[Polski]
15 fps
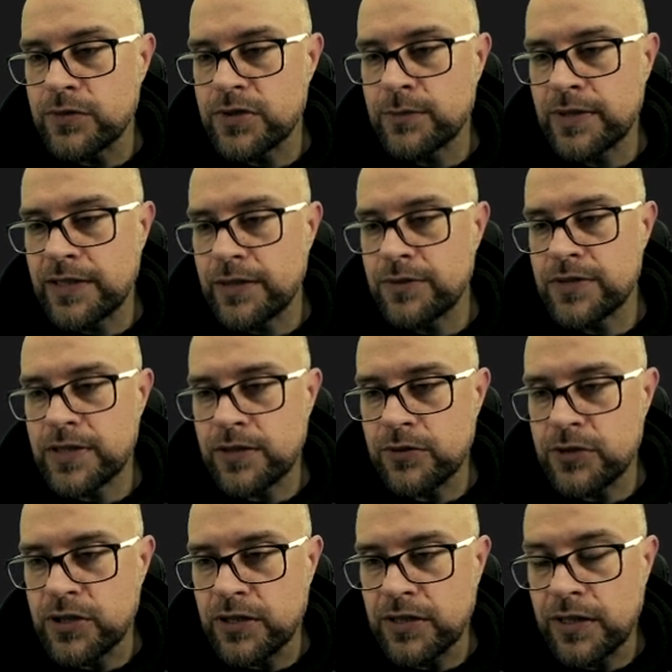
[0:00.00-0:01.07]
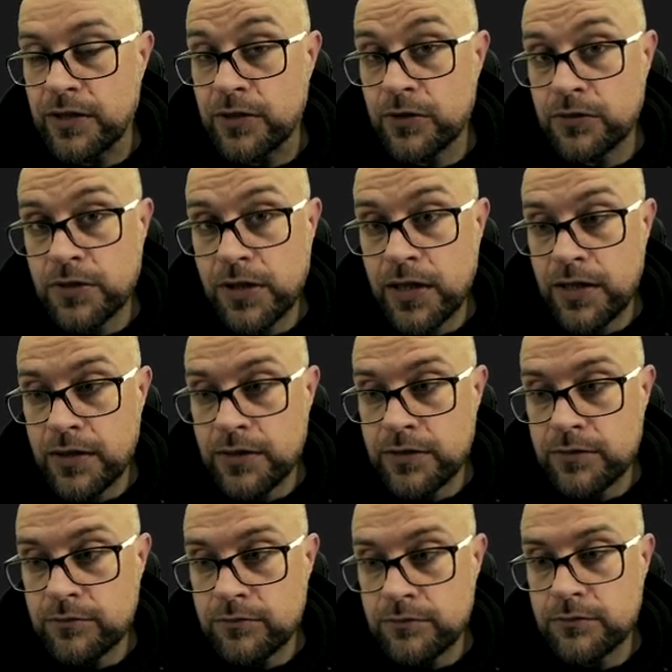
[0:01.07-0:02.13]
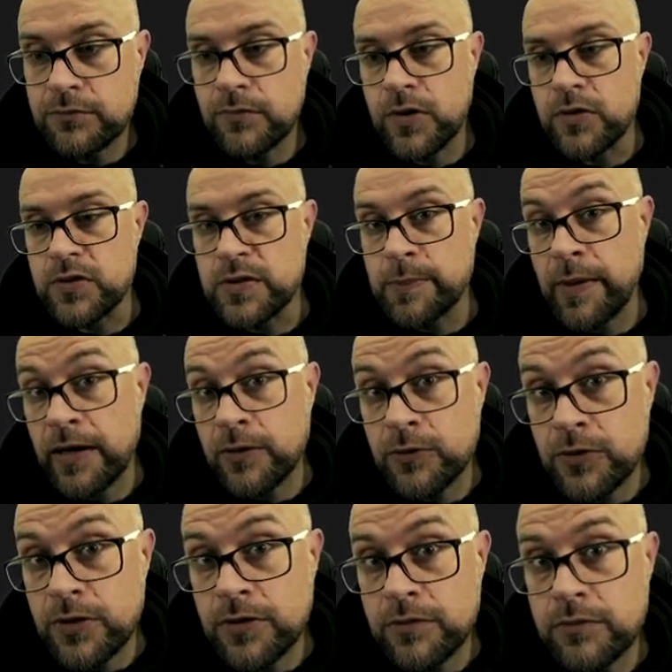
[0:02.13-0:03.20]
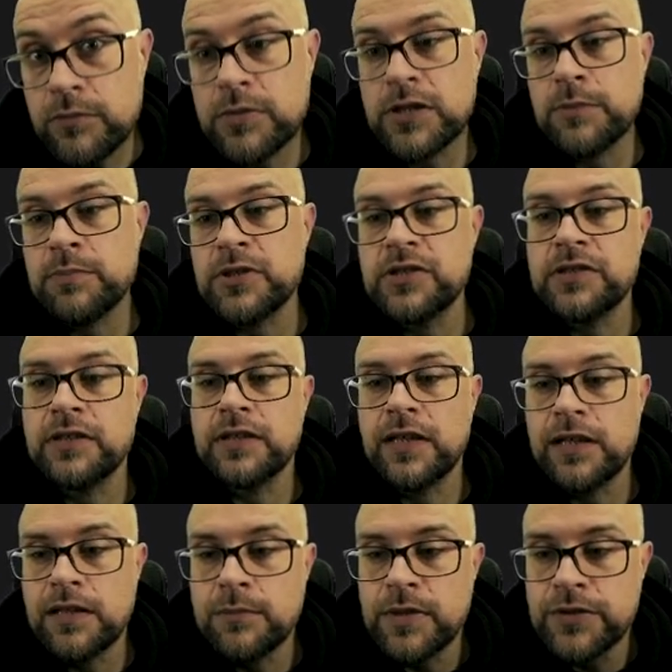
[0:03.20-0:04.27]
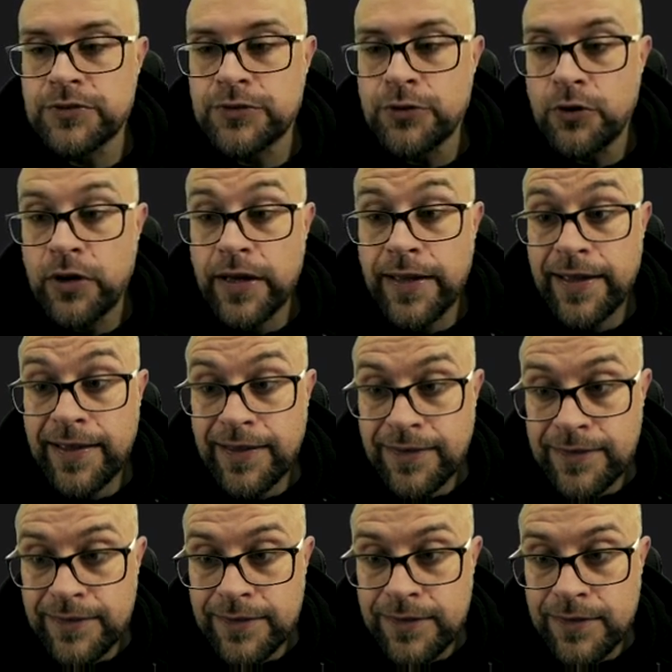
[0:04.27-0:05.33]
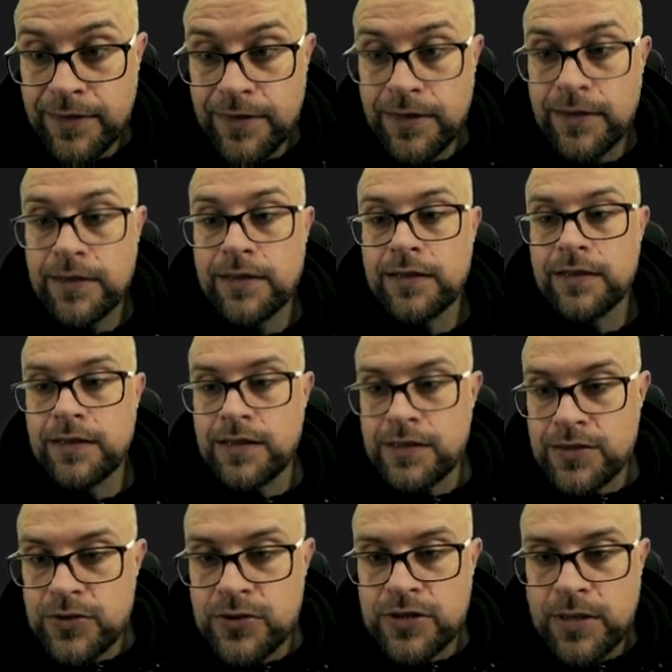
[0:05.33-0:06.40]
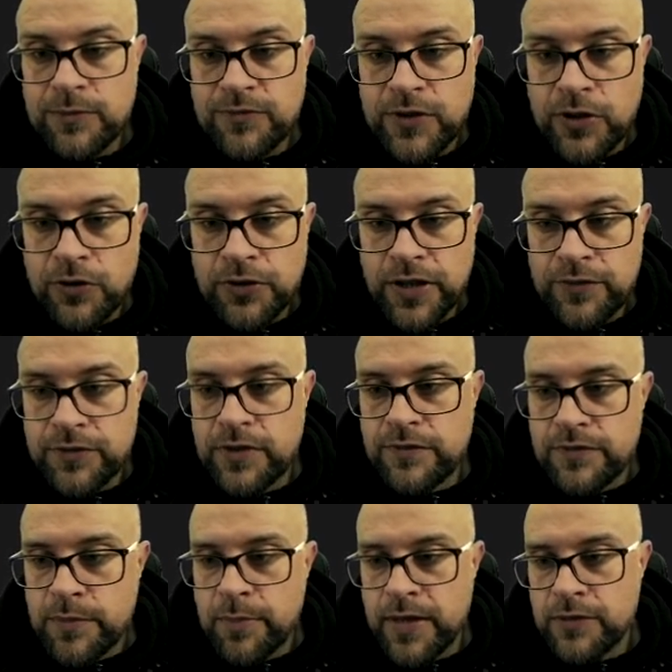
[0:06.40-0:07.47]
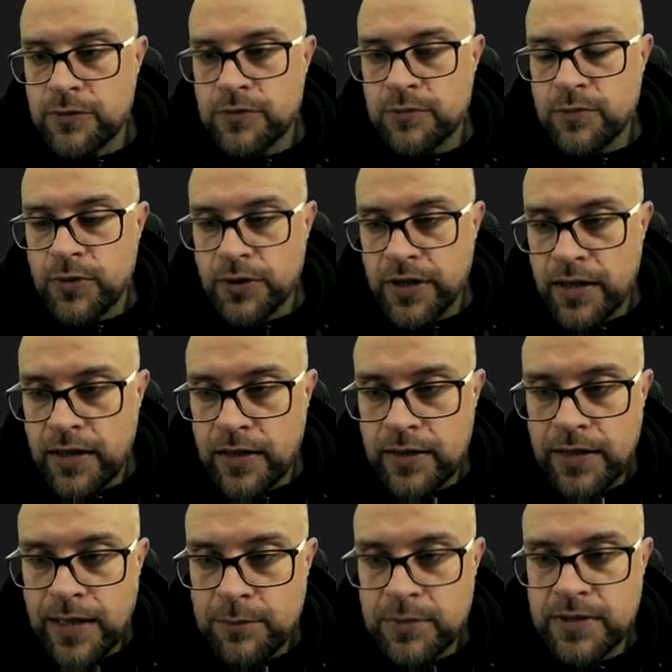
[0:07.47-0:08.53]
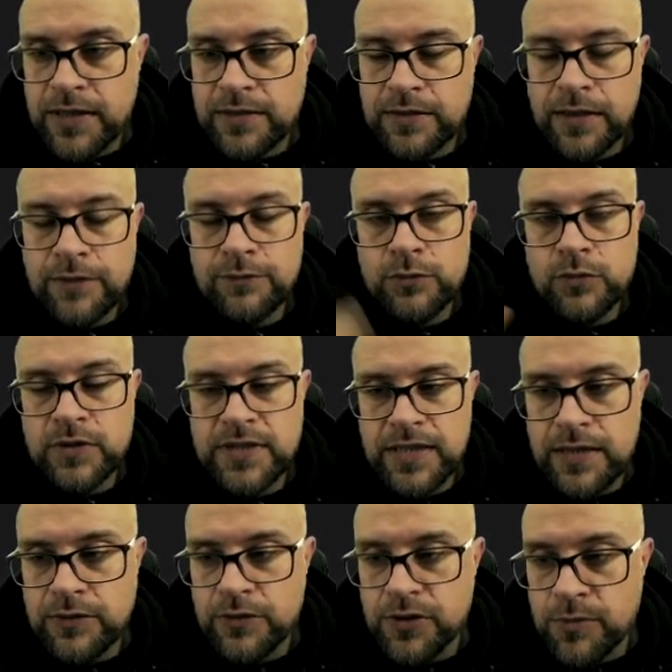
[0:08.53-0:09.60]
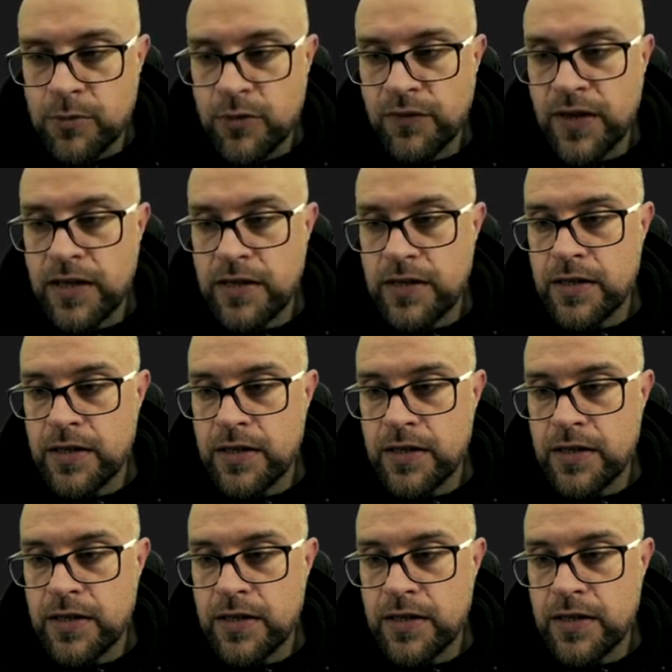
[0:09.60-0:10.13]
składającego się na krotkę, rozpakuj, przypisz ten element do E i coś tam wykonaj. W tym wypadku moja lambda, ta funkcja anonimowa,